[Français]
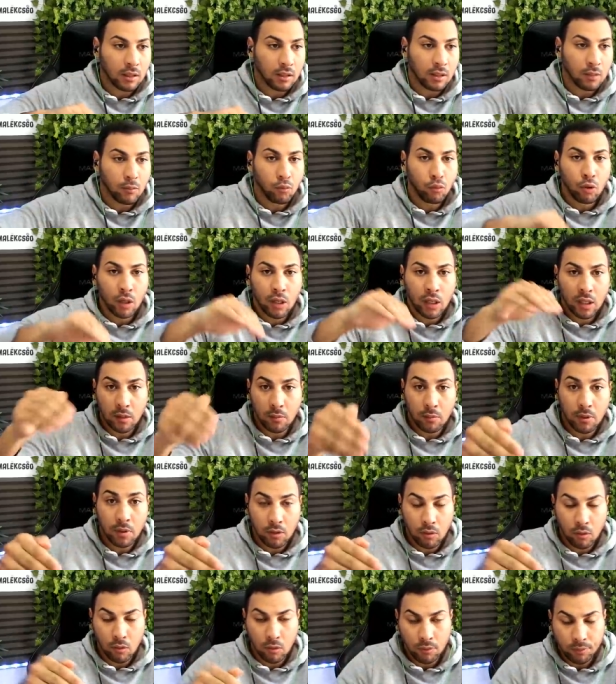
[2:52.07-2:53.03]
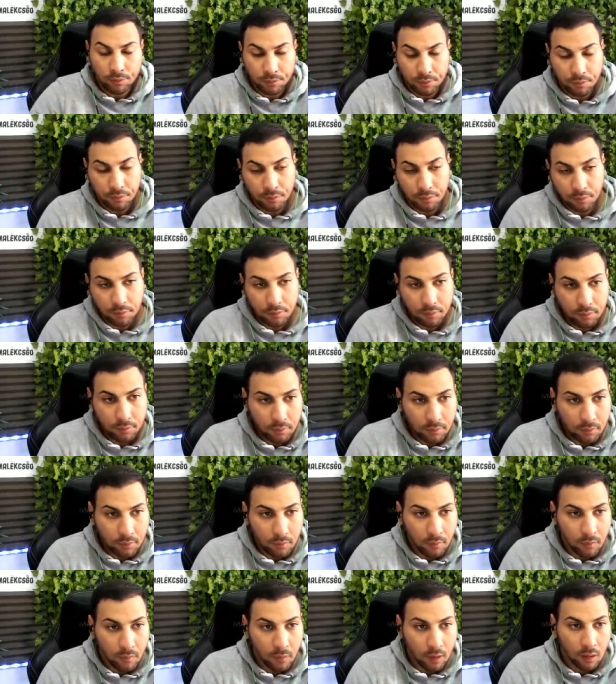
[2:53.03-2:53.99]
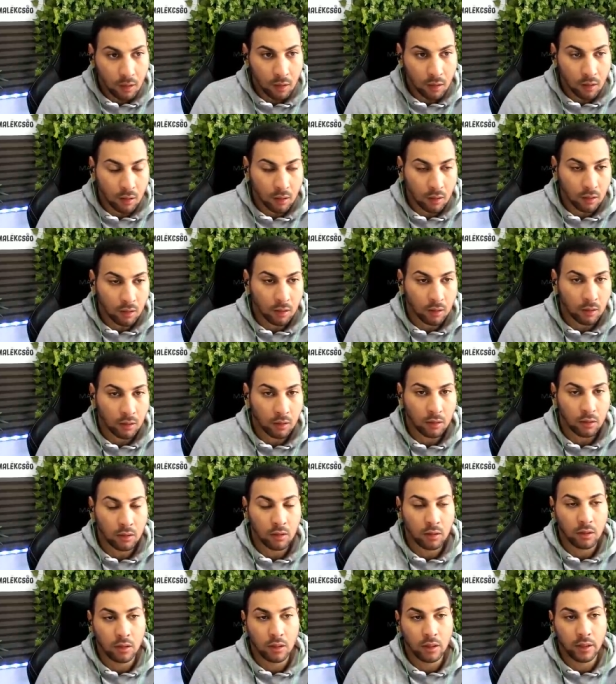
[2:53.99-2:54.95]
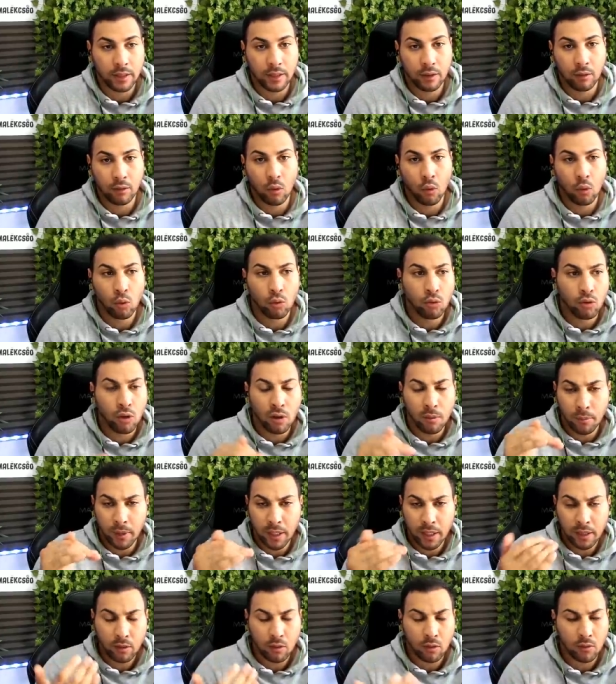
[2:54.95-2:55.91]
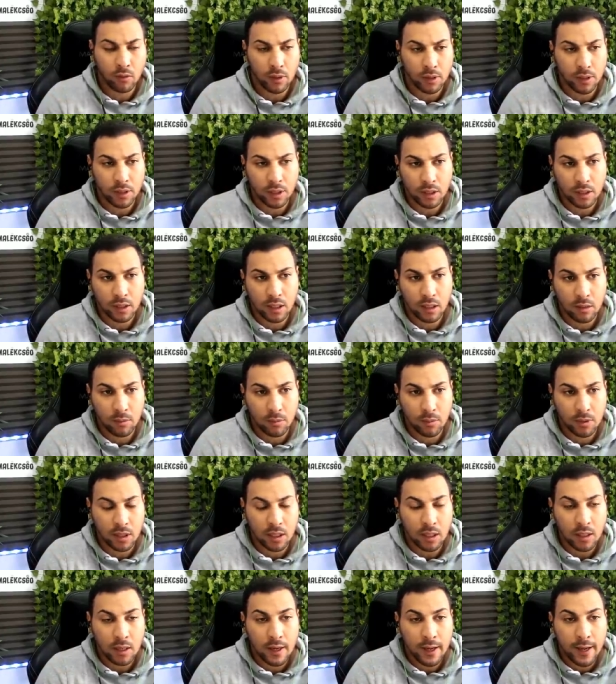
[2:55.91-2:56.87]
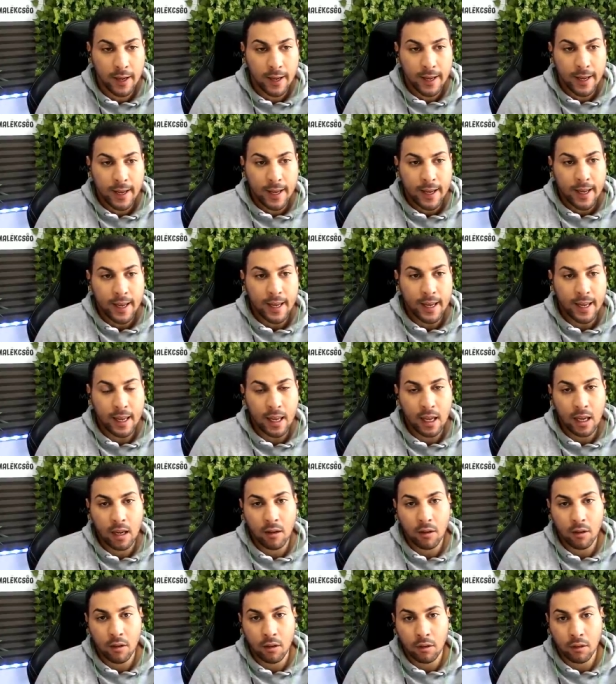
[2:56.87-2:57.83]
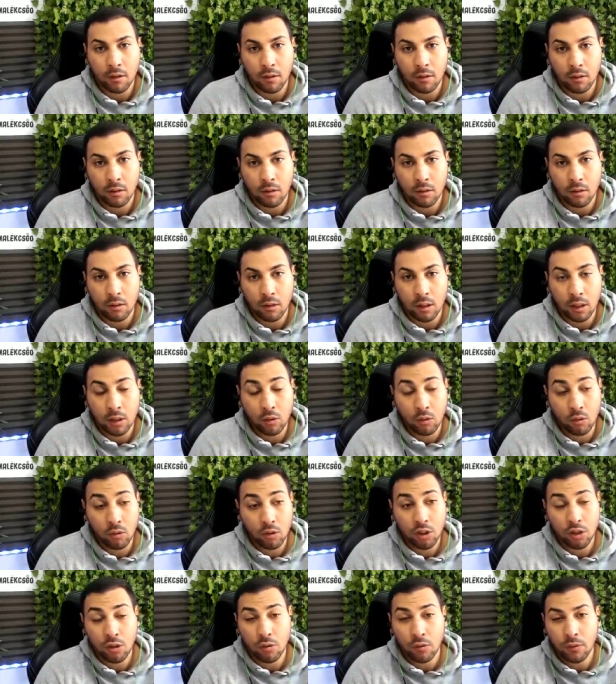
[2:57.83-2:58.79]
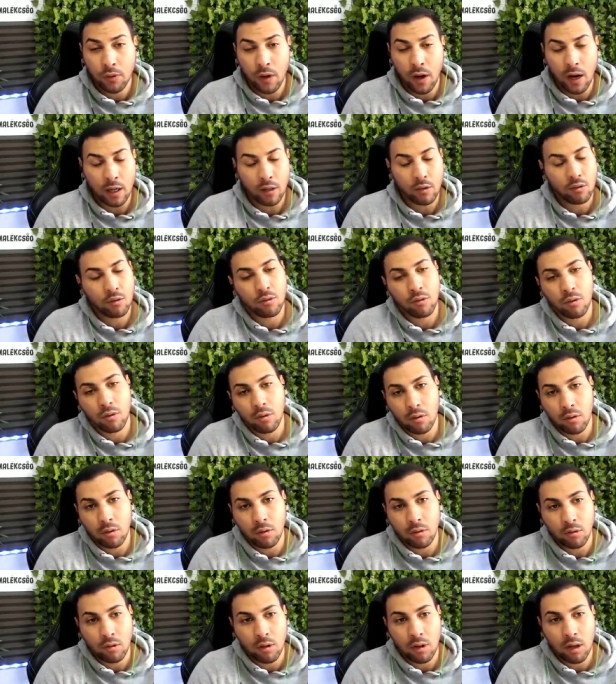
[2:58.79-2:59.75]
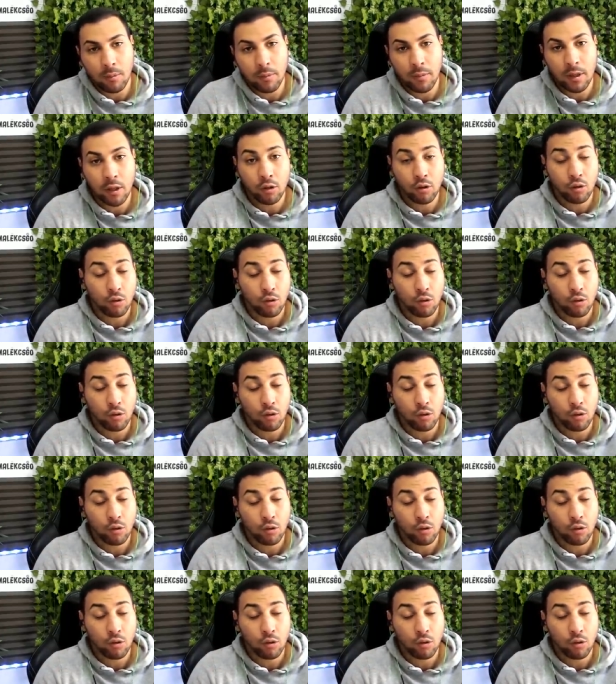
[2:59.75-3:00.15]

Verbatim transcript: murets de béton euh, haut d'un mètre, on va dire ça comme ça. Euh, et, donc j'ai eu fracture euh, de la main, je